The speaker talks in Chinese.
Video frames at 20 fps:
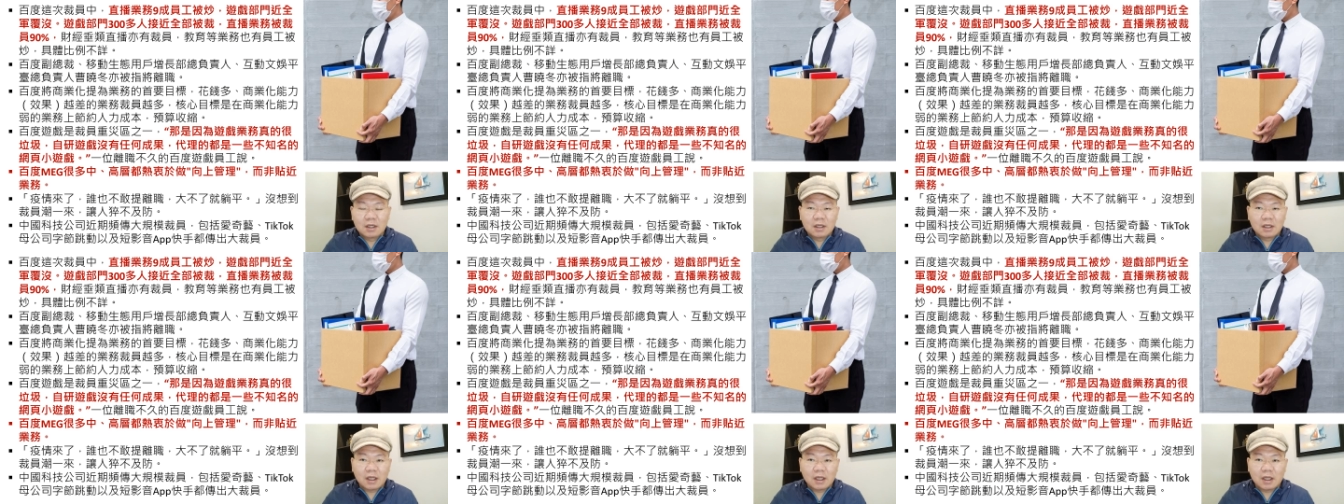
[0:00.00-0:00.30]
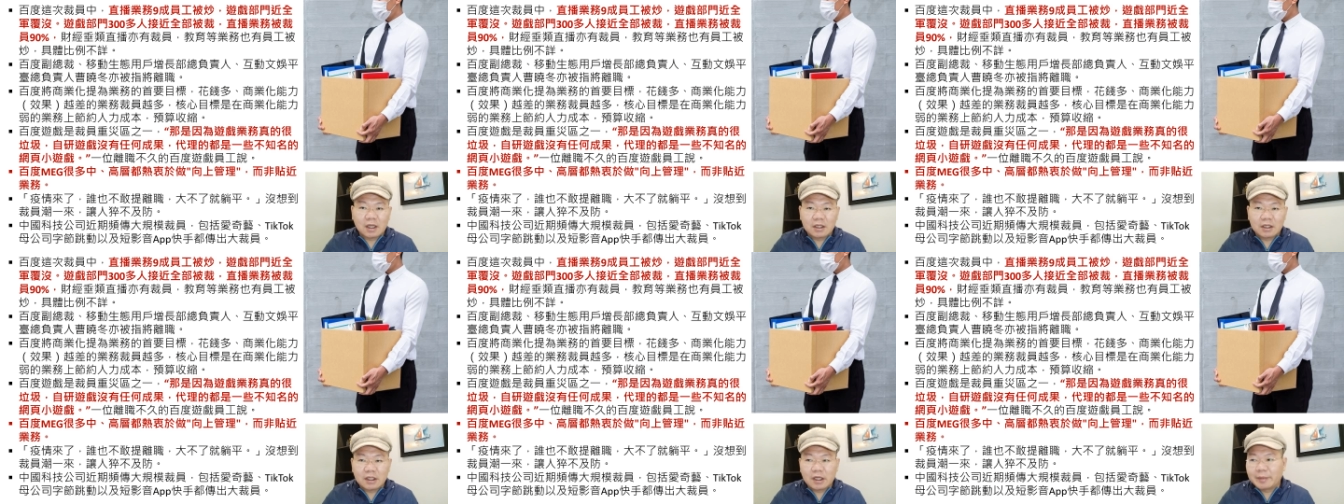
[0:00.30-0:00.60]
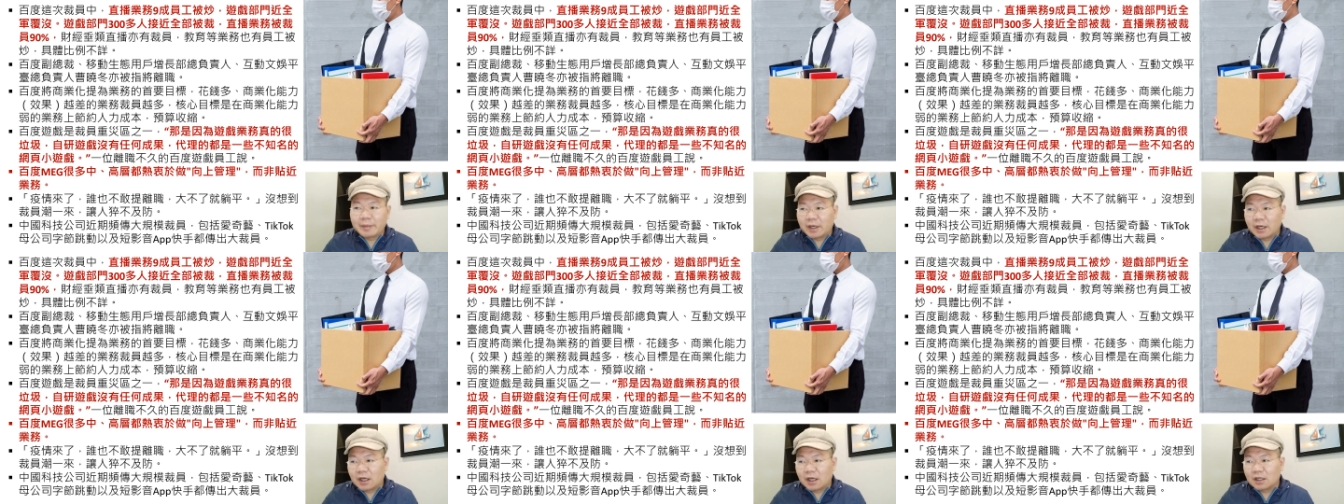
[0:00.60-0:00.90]
哎，要
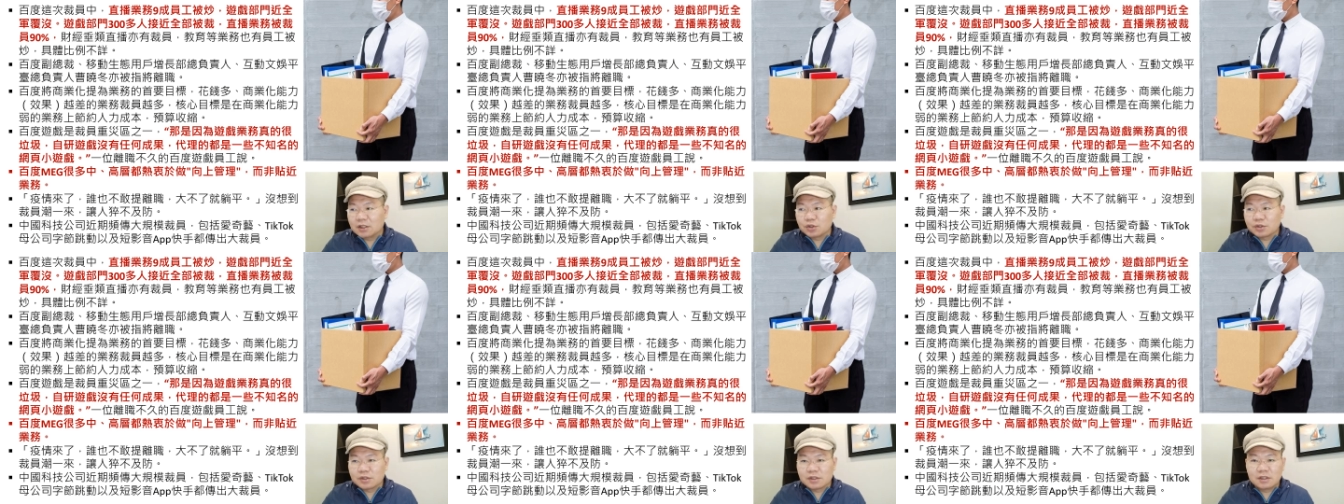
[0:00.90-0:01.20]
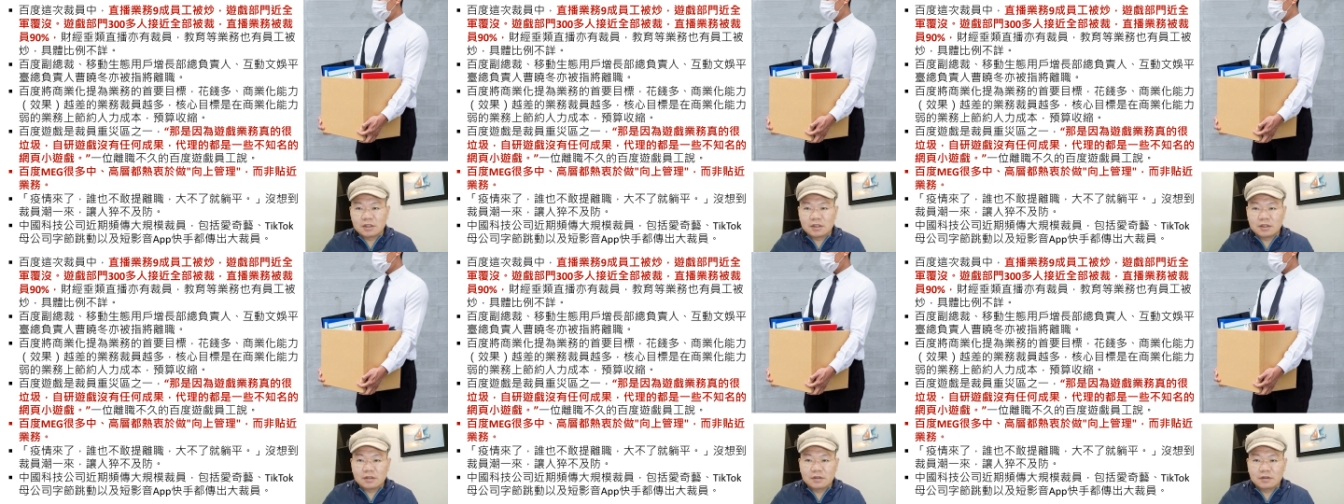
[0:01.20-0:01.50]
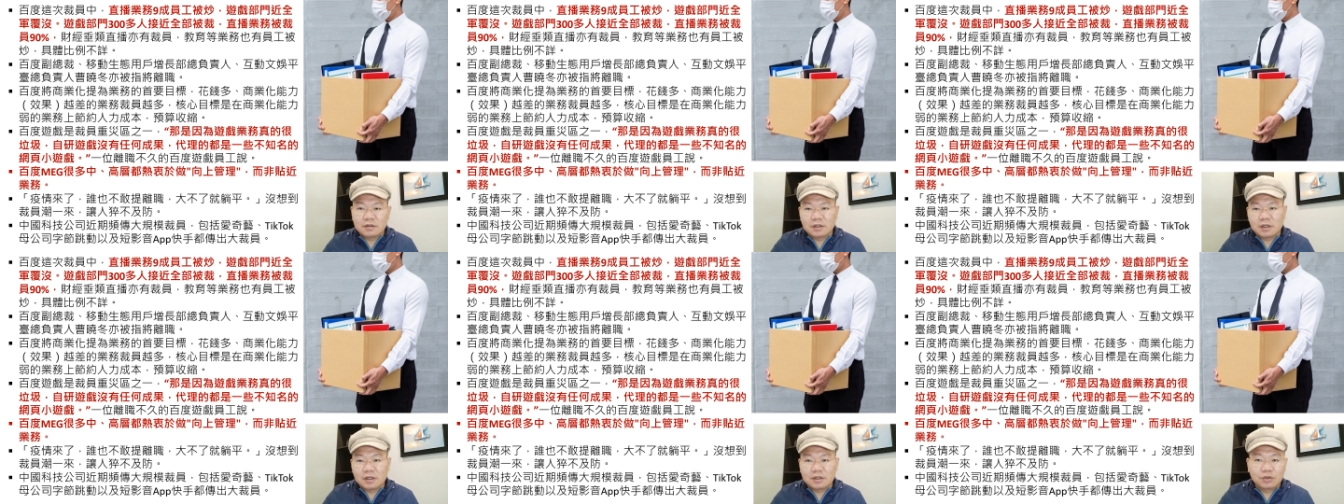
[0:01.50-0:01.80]
么就
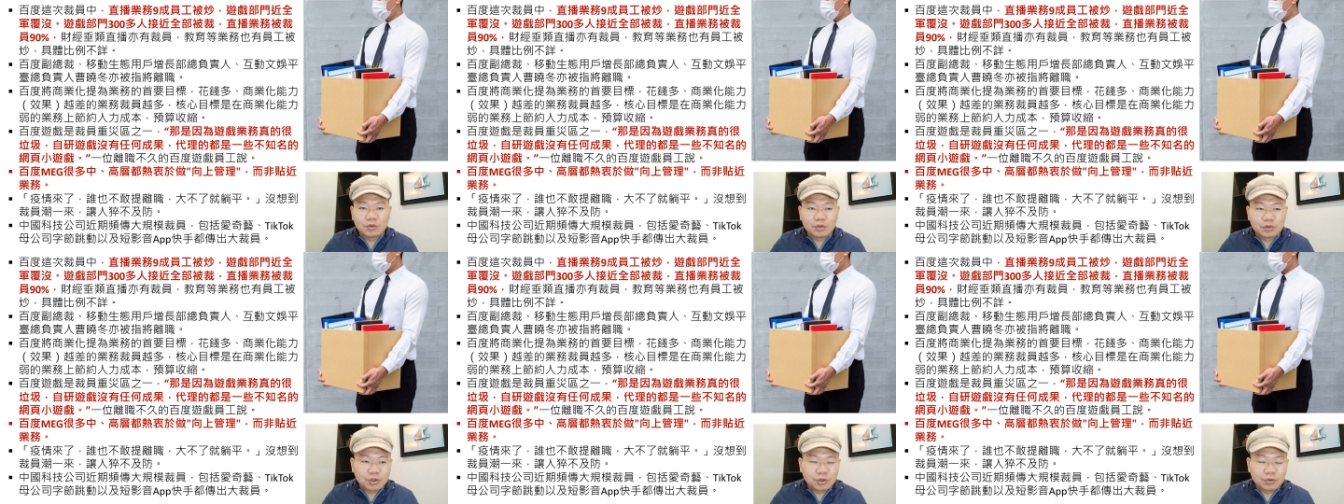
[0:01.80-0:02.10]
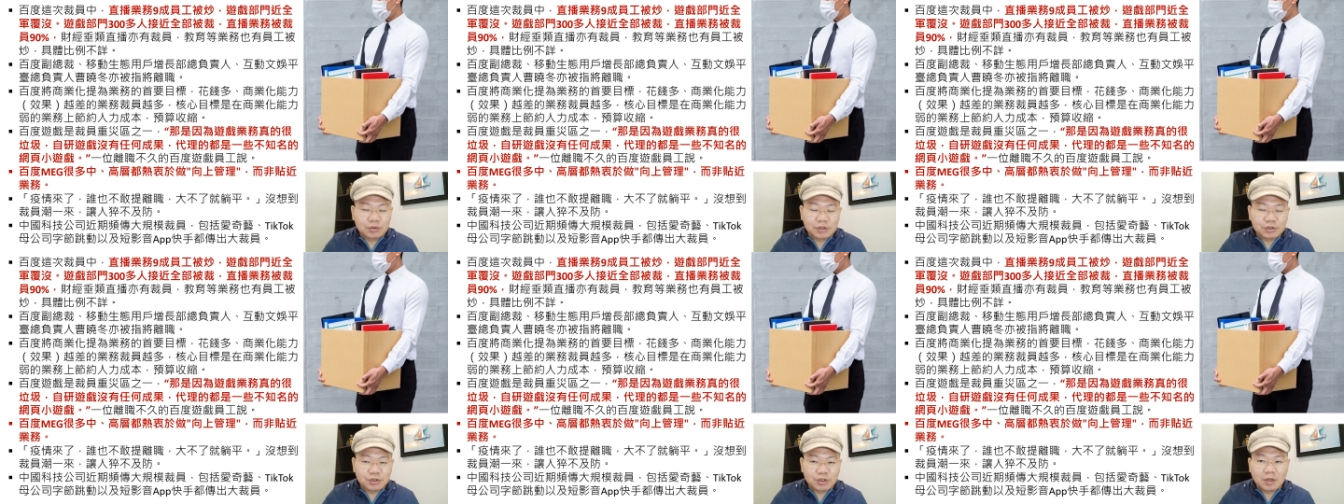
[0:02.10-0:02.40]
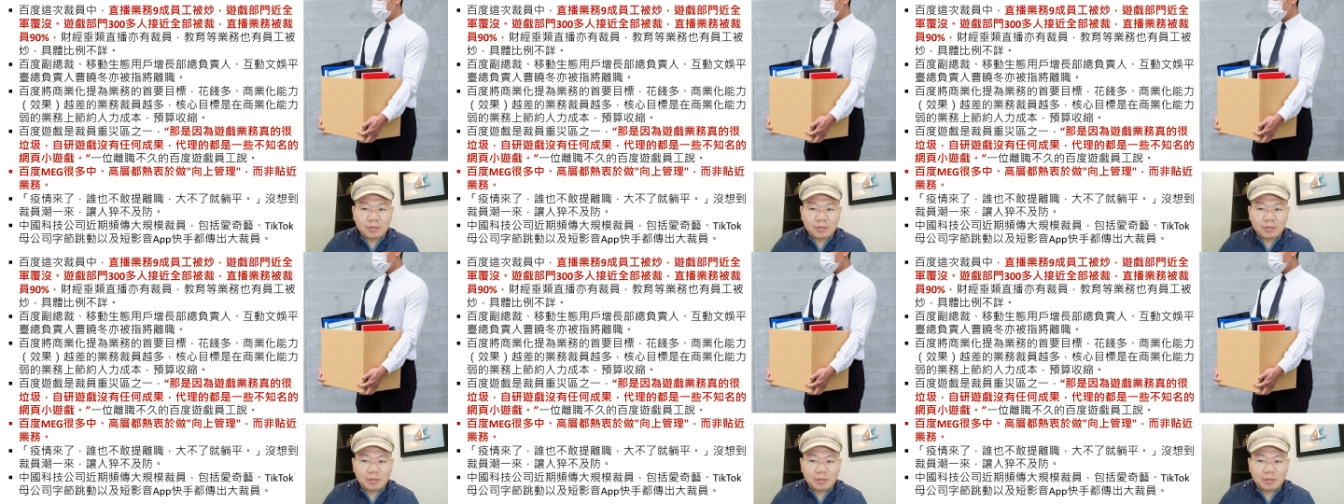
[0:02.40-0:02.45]
是很优秀的学